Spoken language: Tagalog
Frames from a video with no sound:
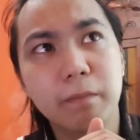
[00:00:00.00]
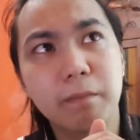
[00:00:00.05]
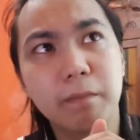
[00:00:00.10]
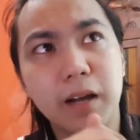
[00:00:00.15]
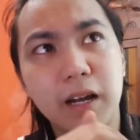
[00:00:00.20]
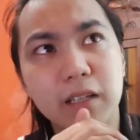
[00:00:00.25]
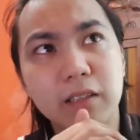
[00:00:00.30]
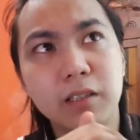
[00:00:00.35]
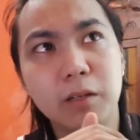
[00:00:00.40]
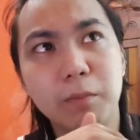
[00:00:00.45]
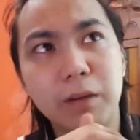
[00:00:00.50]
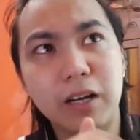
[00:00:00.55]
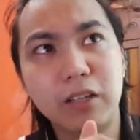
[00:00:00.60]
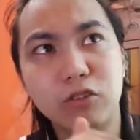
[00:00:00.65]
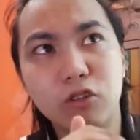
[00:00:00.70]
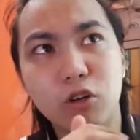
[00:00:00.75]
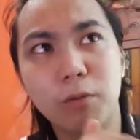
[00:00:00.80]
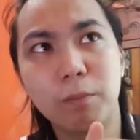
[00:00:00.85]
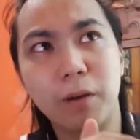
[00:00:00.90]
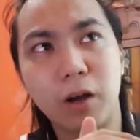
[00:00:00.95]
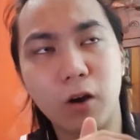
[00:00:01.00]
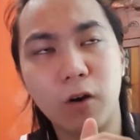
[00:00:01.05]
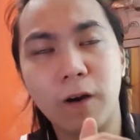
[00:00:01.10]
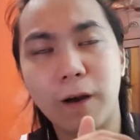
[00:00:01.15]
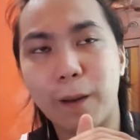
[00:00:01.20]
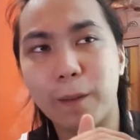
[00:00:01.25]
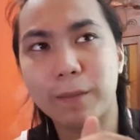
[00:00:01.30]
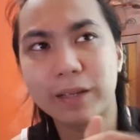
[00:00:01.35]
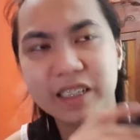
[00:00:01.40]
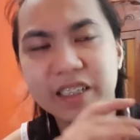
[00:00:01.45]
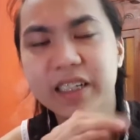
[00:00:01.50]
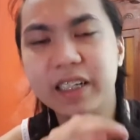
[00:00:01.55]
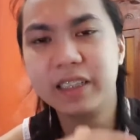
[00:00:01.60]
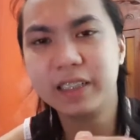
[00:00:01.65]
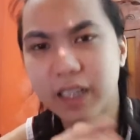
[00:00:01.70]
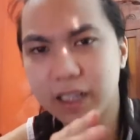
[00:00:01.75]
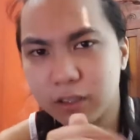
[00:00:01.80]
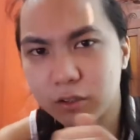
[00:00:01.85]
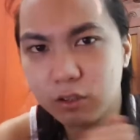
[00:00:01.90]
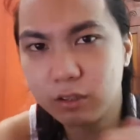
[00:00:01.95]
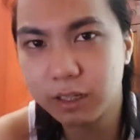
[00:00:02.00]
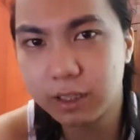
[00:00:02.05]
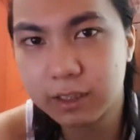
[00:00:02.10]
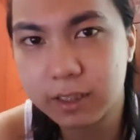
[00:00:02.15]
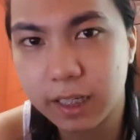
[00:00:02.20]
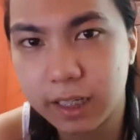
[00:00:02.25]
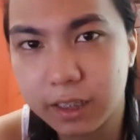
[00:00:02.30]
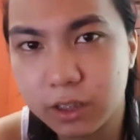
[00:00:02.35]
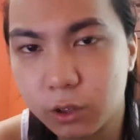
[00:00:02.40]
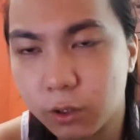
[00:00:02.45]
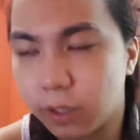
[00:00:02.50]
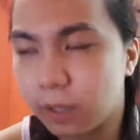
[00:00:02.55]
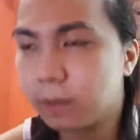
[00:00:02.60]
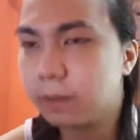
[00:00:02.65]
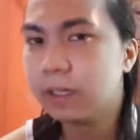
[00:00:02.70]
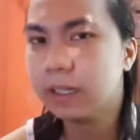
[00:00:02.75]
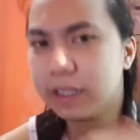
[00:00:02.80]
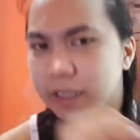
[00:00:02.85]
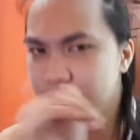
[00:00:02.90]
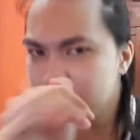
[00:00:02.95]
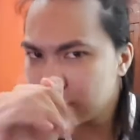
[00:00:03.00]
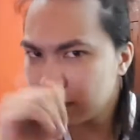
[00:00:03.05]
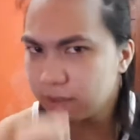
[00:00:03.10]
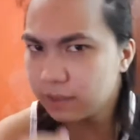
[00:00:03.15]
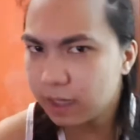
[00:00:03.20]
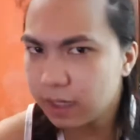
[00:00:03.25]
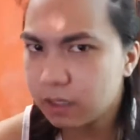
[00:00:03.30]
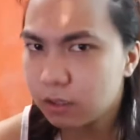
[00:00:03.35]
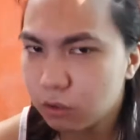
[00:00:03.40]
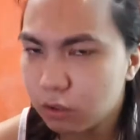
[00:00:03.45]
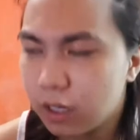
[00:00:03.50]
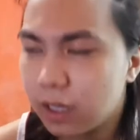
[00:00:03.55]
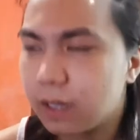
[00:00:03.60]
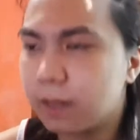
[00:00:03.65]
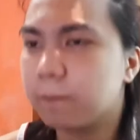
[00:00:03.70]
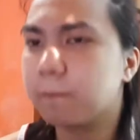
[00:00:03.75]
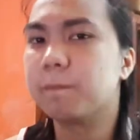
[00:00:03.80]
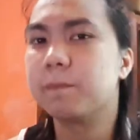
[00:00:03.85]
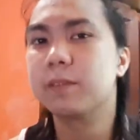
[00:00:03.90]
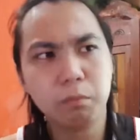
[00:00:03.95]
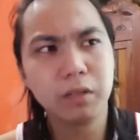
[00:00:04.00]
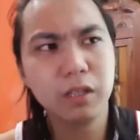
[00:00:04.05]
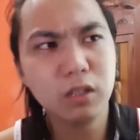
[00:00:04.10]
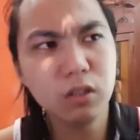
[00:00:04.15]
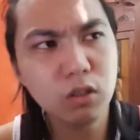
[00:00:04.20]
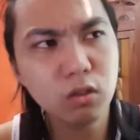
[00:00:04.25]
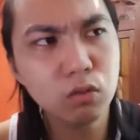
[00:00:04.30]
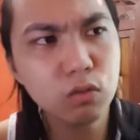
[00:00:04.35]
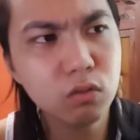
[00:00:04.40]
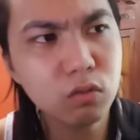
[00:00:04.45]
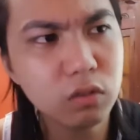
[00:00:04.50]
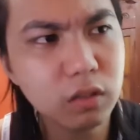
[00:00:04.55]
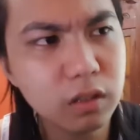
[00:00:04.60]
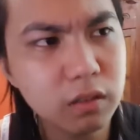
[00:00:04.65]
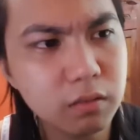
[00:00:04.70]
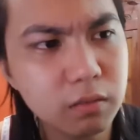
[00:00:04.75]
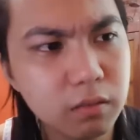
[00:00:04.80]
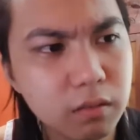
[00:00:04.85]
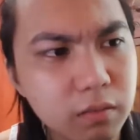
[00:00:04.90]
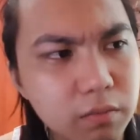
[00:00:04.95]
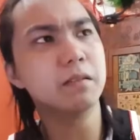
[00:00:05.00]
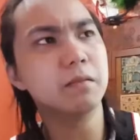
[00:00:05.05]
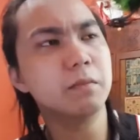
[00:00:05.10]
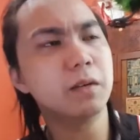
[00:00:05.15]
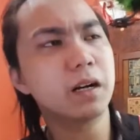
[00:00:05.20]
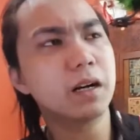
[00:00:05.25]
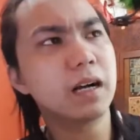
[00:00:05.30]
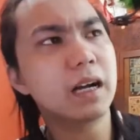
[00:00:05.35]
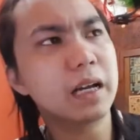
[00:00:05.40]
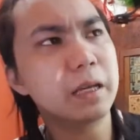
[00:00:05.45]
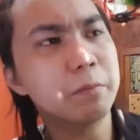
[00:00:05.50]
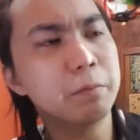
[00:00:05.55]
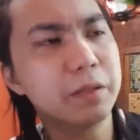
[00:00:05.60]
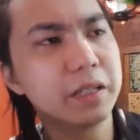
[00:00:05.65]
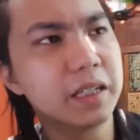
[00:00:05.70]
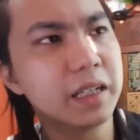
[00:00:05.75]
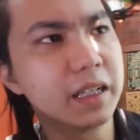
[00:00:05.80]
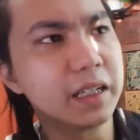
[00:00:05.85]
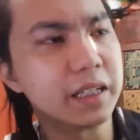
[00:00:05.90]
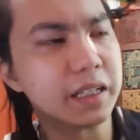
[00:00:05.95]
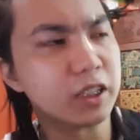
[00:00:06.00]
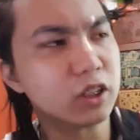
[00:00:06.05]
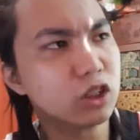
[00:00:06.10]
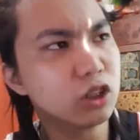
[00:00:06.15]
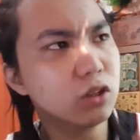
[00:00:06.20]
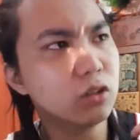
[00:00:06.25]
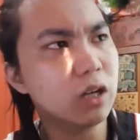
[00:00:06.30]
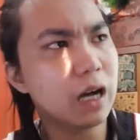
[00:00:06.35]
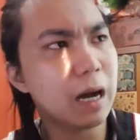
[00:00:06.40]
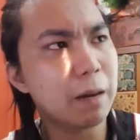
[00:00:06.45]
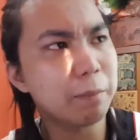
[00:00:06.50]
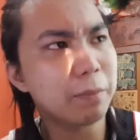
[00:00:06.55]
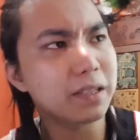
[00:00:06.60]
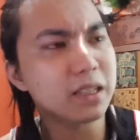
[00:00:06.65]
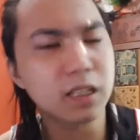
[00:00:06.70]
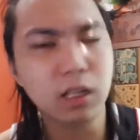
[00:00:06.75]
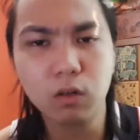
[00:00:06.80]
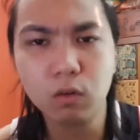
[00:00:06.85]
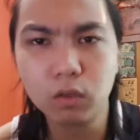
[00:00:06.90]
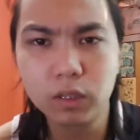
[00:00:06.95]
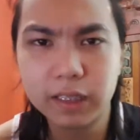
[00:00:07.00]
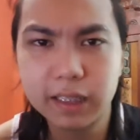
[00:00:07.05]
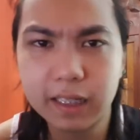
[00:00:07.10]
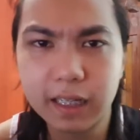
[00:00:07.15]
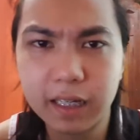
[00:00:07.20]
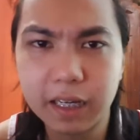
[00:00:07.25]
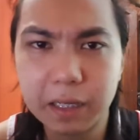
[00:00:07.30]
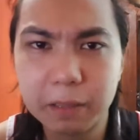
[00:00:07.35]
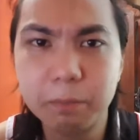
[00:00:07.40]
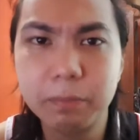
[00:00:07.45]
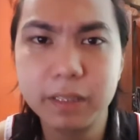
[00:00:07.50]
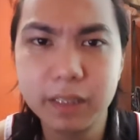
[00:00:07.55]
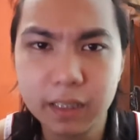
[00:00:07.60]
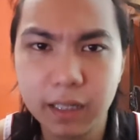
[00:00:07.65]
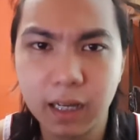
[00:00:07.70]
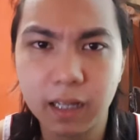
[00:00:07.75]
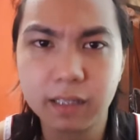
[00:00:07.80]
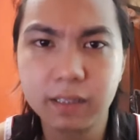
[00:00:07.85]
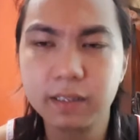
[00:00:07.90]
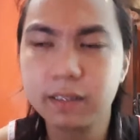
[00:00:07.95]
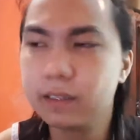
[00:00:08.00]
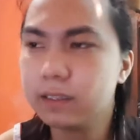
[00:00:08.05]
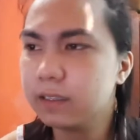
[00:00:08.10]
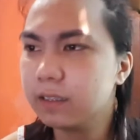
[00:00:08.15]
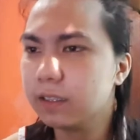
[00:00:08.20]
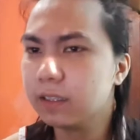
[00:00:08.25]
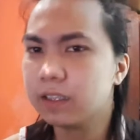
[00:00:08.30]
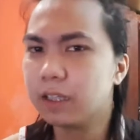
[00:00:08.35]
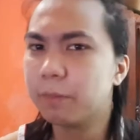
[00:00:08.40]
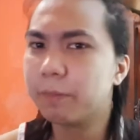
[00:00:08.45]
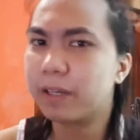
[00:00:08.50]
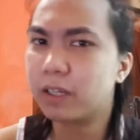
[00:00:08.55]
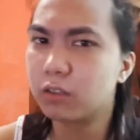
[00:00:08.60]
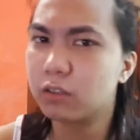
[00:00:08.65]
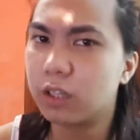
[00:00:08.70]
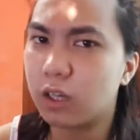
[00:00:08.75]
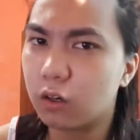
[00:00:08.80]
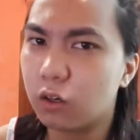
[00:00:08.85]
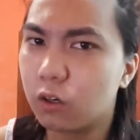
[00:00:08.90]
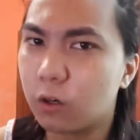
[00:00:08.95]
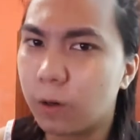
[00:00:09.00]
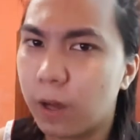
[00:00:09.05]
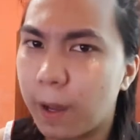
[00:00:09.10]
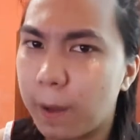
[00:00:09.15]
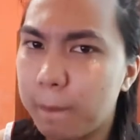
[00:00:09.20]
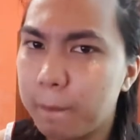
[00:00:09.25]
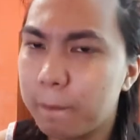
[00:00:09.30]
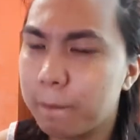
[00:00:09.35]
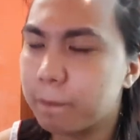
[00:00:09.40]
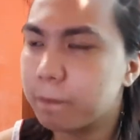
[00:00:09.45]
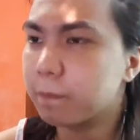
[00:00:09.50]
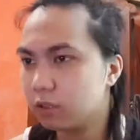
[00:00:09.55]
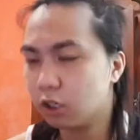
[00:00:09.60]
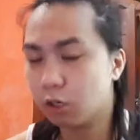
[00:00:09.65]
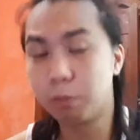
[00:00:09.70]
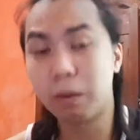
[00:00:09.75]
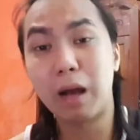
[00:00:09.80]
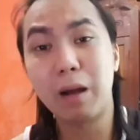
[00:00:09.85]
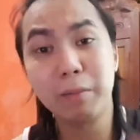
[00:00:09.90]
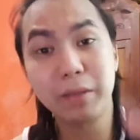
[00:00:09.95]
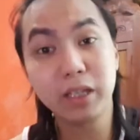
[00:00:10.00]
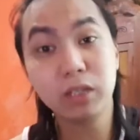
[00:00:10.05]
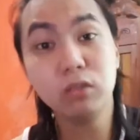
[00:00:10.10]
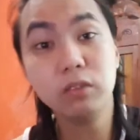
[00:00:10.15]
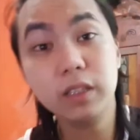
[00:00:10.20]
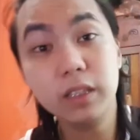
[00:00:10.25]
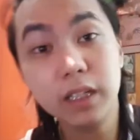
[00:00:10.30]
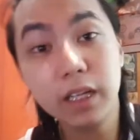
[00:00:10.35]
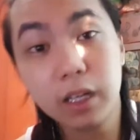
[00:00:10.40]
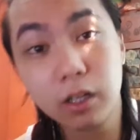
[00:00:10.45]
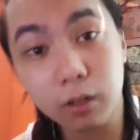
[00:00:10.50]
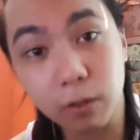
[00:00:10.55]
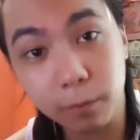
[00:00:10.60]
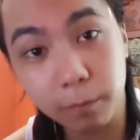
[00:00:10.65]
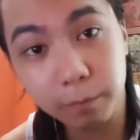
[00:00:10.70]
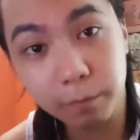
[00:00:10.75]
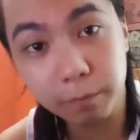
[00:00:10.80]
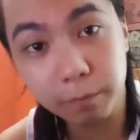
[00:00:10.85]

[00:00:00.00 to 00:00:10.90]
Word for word: mga, sa mga tropa ko ha. I-share ko lang sa inyo ha. I-share ko lang. Meron akong mga kaibigan eh. Ito yung apat na uri ng kaibigan na meron ako ha. O baka meron din kayo.